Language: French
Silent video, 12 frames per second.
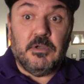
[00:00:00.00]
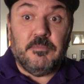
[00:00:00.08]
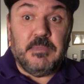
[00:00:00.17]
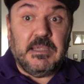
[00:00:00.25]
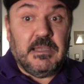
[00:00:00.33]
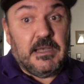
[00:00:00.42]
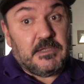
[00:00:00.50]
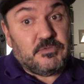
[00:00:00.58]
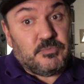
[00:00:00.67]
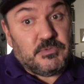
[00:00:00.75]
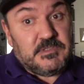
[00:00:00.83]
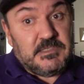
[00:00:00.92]
mais là ce
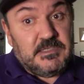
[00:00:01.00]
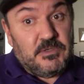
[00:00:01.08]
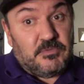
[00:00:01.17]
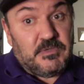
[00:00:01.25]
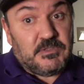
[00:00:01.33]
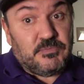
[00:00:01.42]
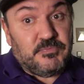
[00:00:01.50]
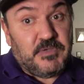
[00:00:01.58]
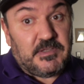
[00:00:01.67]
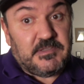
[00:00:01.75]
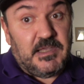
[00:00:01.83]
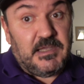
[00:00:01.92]
coup-ci, on va tout
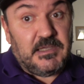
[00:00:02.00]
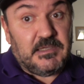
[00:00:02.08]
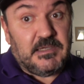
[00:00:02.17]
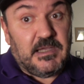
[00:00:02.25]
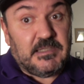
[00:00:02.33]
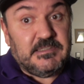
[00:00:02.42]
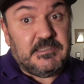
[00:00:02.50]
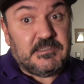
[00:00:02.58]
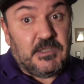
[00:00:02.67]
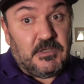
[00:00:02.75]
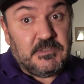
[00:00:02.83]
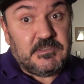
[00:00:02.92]
faire ça à
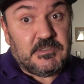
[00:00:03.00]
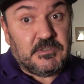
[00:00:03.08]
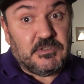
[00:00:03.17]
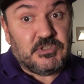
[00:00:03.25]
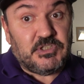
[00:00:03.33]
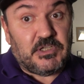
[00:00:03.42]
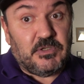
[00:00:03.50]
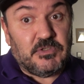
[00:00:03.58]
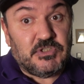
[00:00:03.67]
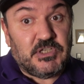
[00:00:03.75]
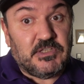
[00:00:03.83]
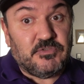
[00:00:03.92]
distance,
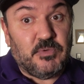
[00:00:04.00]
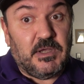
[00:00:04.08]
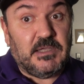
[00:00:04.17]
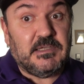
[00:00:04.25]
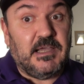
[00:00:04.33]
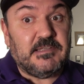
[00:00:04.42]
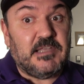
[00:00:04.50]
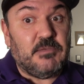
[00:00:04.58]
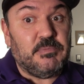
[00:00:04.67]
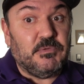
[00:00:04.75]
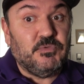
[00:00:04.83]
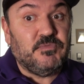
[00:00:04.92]
chacun chez soi, grâce à une
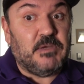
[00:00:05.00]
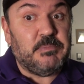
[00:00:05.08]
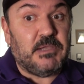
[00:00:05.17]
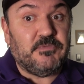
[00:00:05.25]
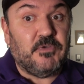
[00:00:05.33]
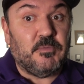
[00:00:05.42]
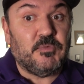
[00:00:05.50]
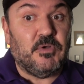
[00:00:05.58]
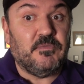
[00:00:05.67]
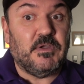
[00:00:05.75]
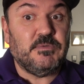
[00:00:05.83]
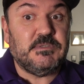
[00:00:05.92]
nouvelle plateforme
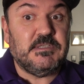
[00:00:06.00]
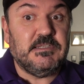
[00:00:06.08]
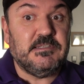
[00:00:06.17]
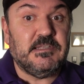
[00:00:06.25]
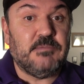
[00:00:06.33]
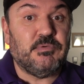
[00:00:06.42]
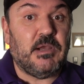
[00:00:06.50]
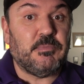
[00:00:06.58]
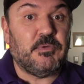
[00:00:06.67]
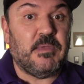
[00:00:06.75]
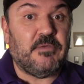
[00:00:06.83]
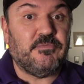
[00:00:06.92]
qu'on va utiliser pour la
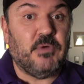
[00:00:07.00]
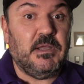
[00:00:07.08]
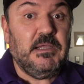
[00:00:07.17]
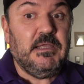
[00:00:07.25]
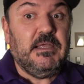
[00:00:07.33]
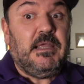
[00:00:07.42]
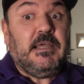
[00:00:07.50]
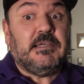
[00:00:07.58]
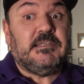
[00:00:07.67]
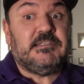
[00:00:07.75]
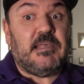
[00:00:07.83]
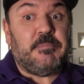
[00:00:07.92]
première fois,
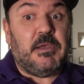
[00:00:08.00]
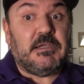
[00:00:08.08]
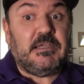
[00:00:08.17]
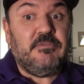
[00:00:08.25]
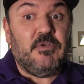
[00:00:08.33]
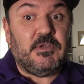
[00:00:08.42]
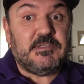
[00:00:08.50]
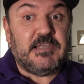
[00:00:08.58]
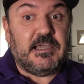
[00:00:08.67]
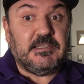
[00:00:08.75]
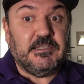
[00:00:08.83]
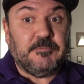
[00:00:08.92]
qui s'appelle
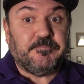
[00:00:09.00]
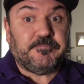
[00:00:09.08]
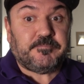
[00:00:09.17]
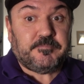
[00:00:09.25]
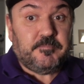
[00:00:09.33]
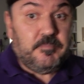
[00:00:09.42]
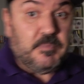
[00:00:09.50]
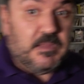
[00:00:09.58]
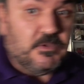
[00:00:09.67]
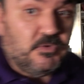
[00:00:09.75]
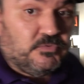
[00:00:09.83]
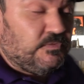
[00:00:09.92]
Riverside.
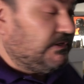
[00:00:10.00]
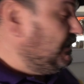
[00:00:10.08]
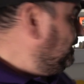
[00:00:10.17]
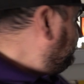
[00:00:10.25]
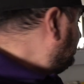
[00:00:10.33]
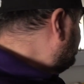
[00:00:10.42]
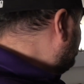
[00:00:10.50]
Donc vous voyez, moi je